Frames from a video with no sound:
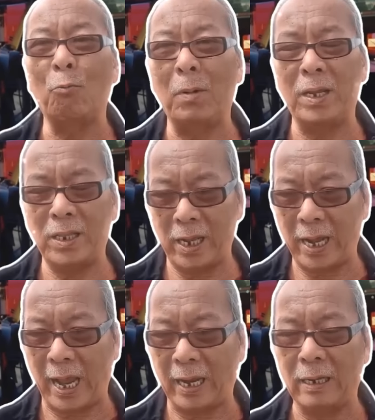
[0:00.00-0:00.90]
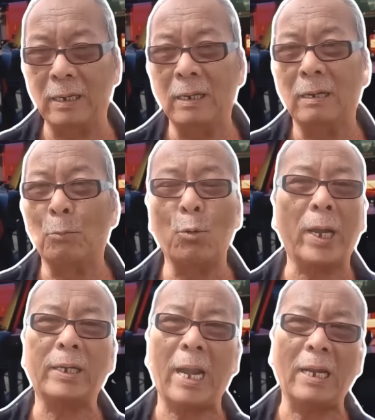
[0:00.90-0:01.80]
bị thiệt hại một
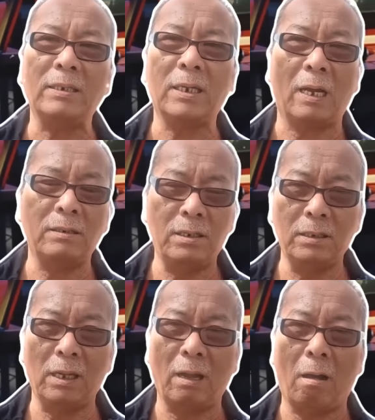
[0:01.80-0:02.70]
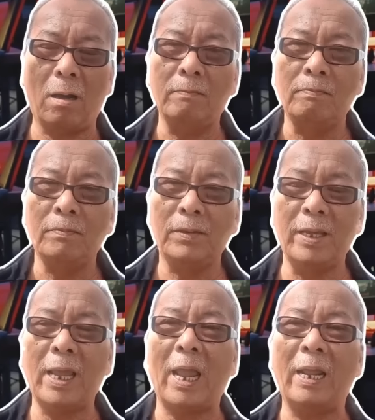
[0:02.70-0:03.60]
cách đáng sợ chưa từng có.
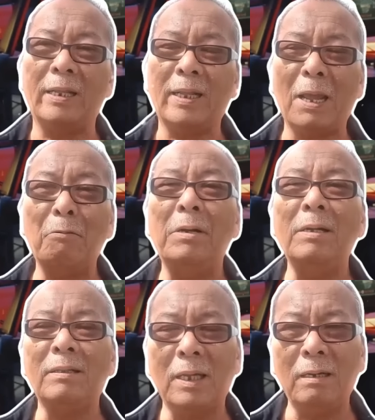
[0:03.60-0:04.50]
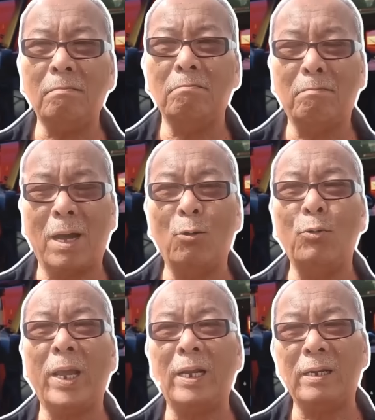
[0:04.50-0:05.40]
Vì vậy, theo ước tính mà
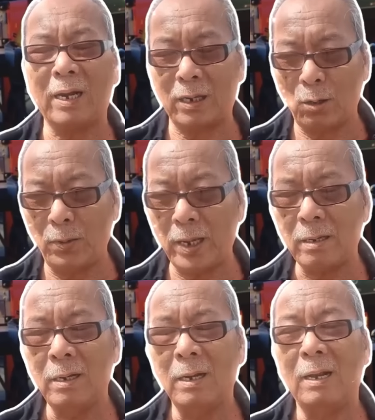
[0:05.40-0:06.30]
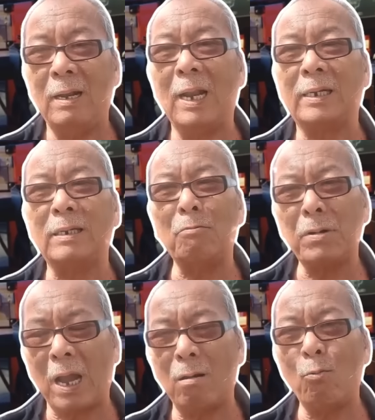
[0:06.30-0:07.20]
Ukraine đã cho biết là
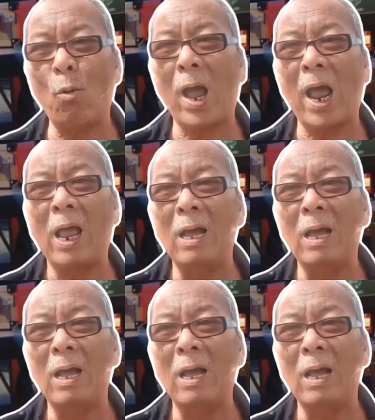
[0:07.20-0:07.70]
trong ngày hôm qua,